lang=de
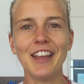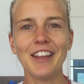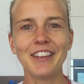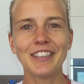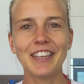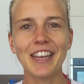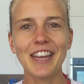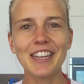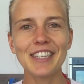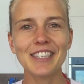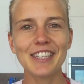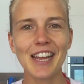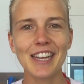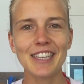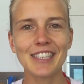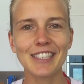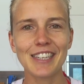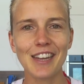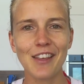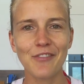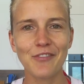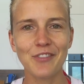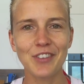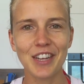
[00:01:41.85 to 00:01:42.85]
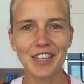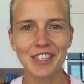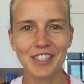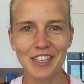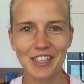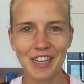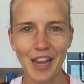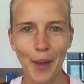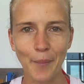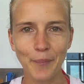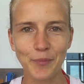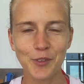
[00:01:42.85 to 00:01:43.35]
jenseits der
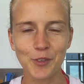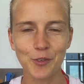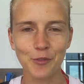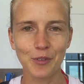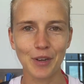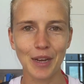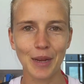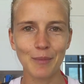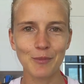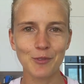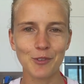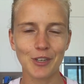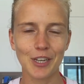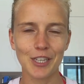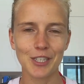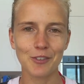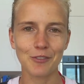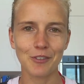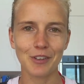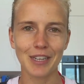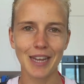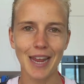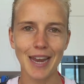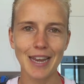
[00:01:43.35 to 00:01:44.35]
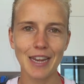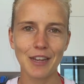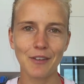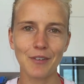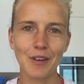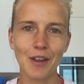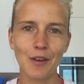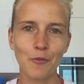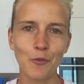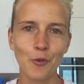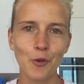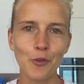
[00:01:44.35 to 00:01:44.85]
40 abzunehmen, sodass du dich endlich
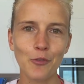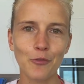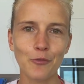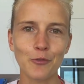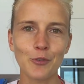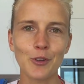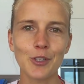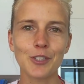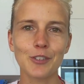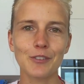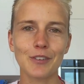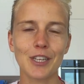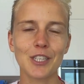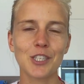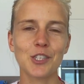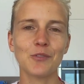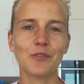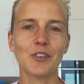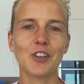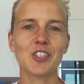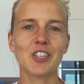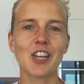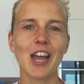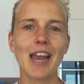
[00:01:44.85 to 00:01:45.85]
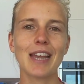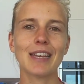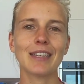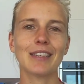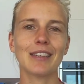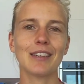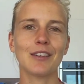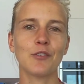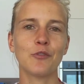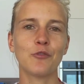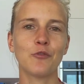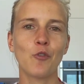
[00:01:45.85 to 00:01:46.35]
wieder wohlfühlst und dass du wahrscheinlich
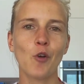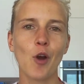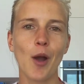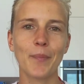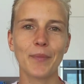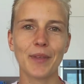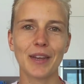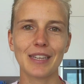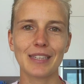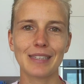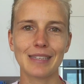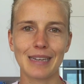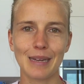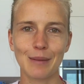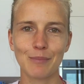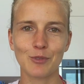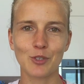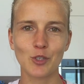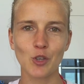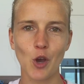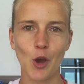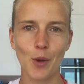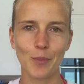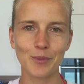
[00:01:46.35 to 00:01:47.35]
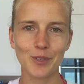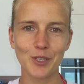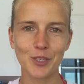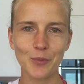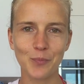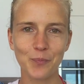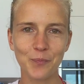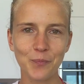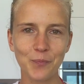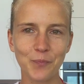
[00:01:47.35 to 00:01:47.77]
in die Form deines Lebens kommst.